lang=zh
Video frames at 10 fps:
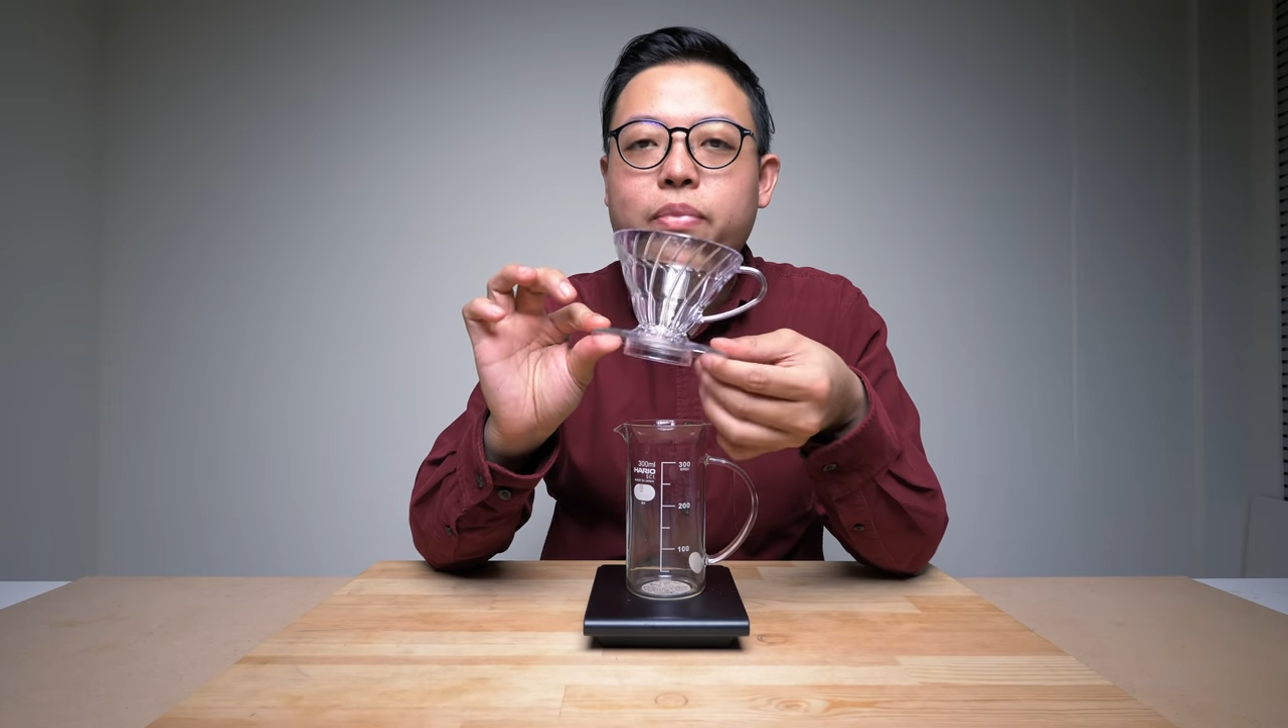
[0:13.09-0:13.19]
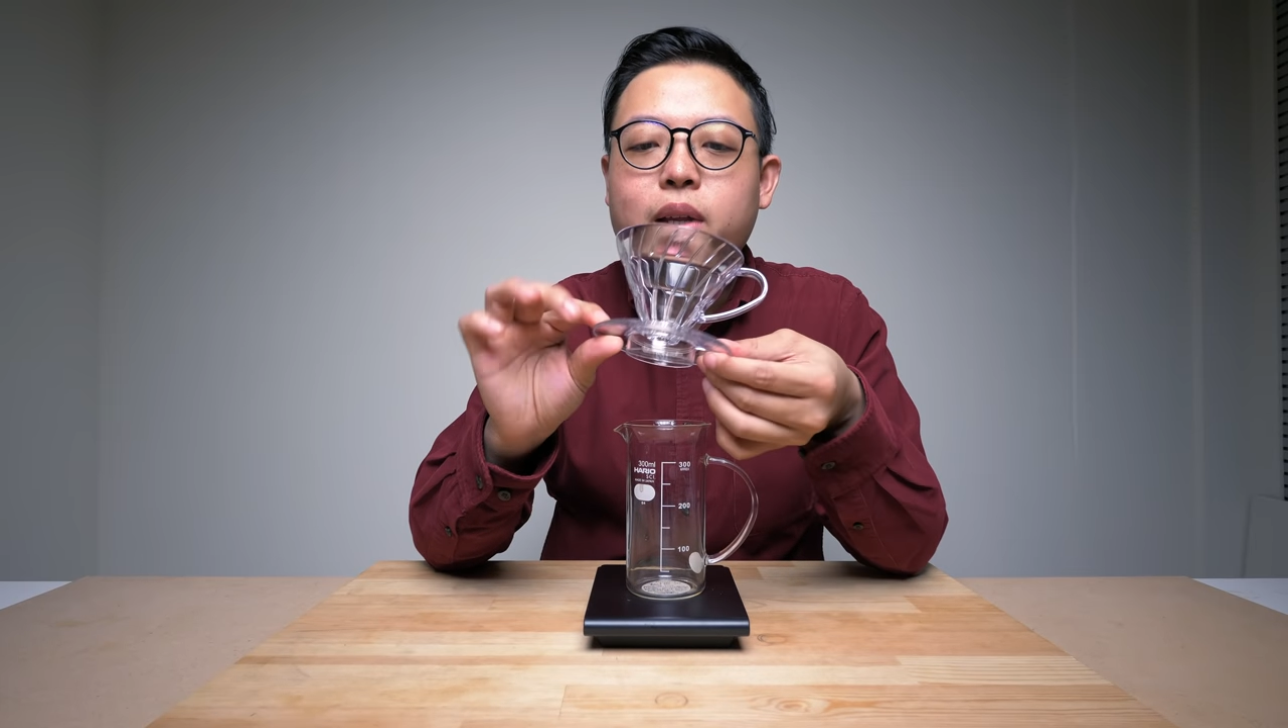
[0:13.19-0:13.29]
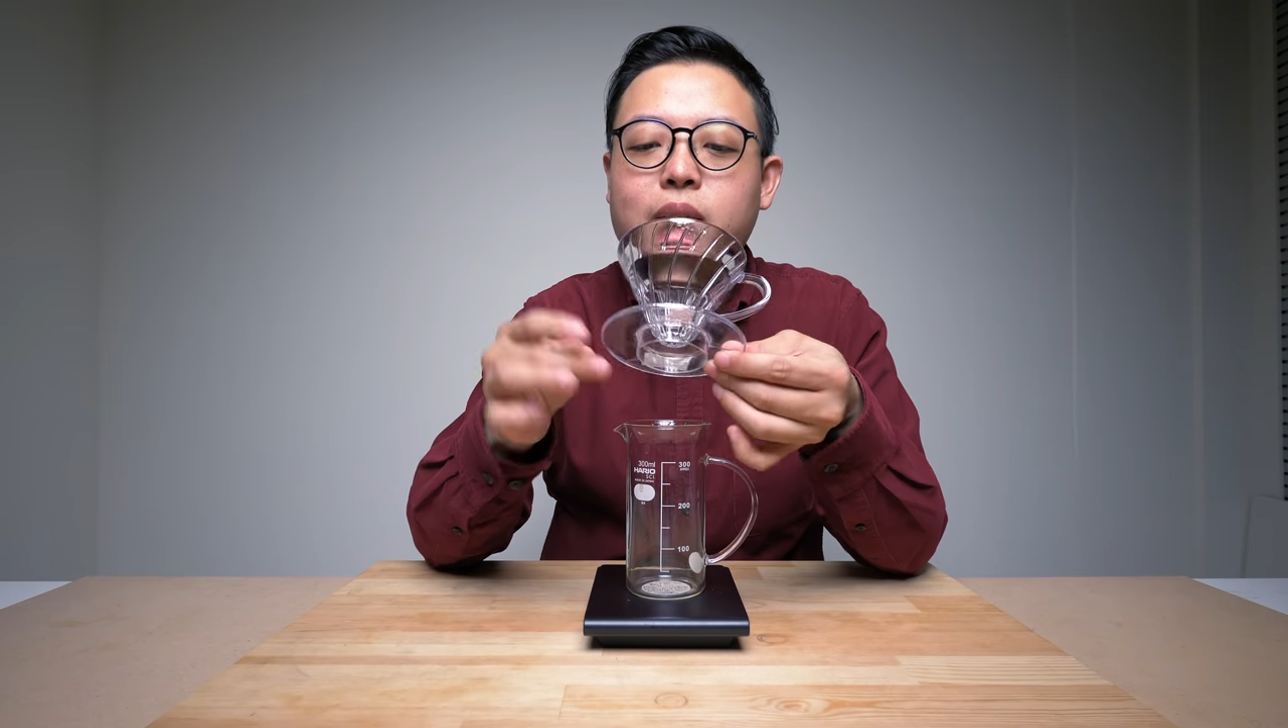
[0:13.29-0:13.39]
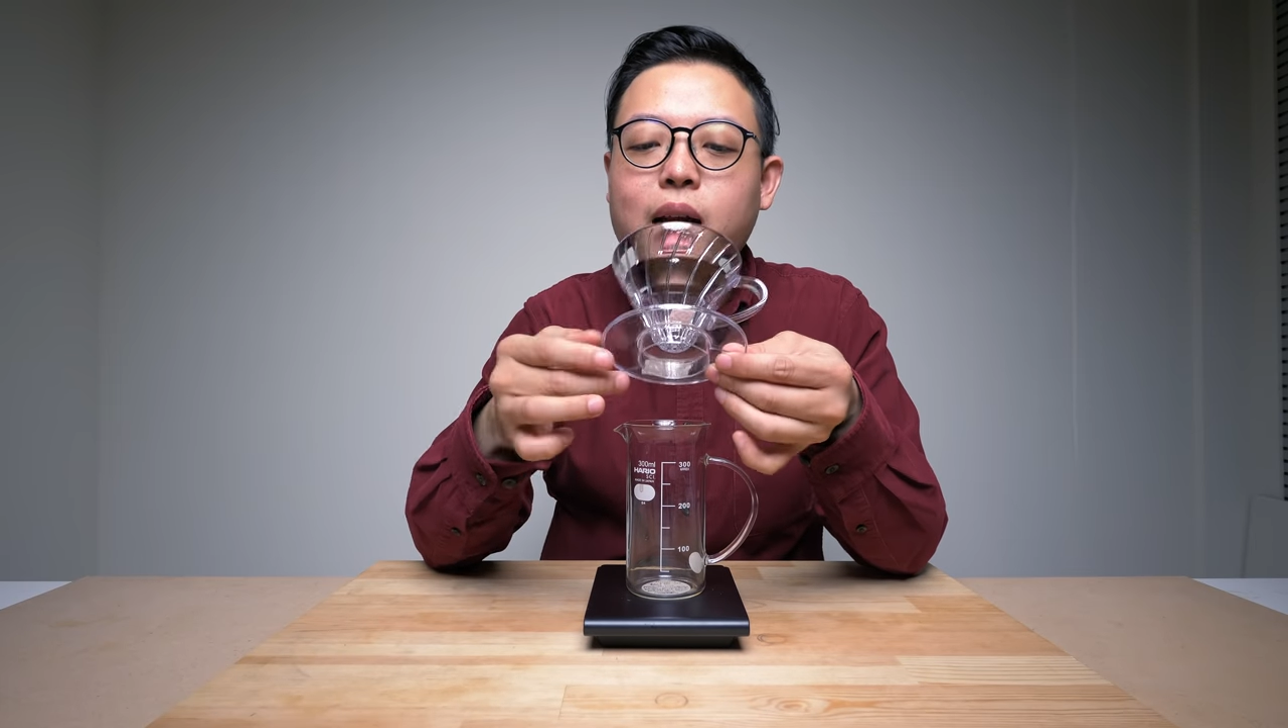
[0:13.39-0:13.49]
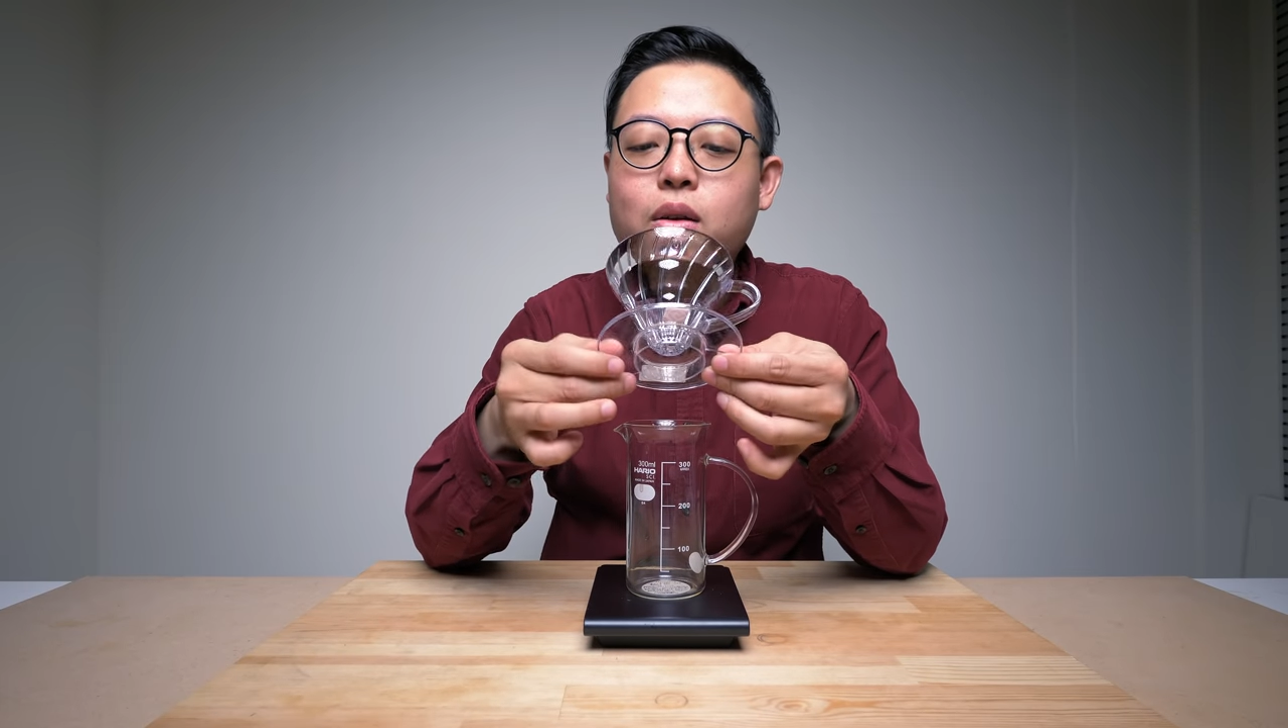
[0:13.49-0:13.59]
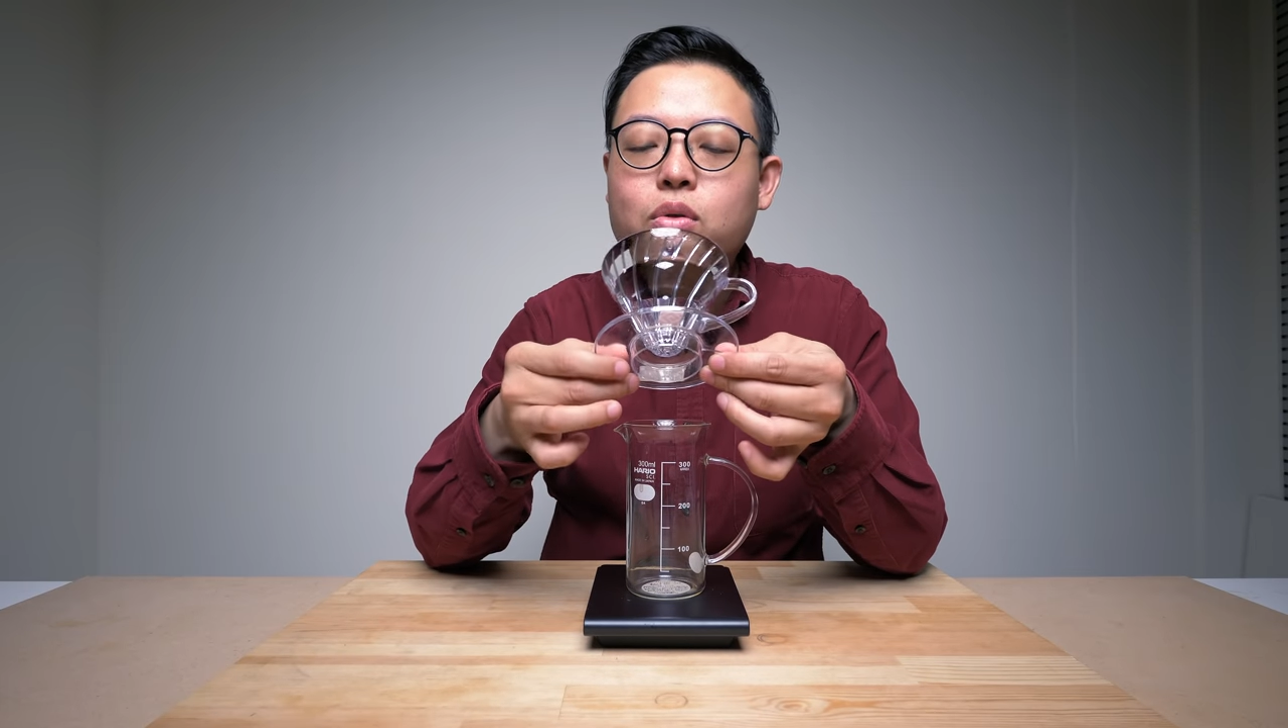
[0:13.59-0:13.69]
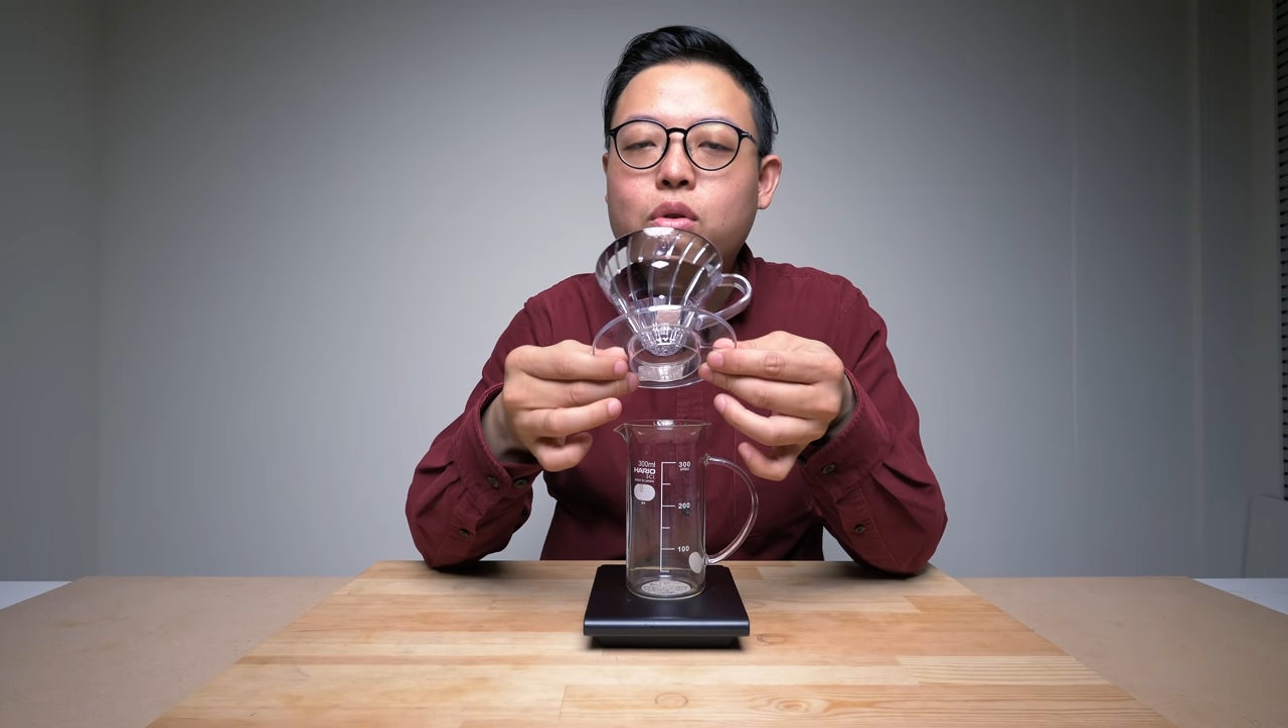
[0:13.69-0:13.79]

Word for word: 那大家如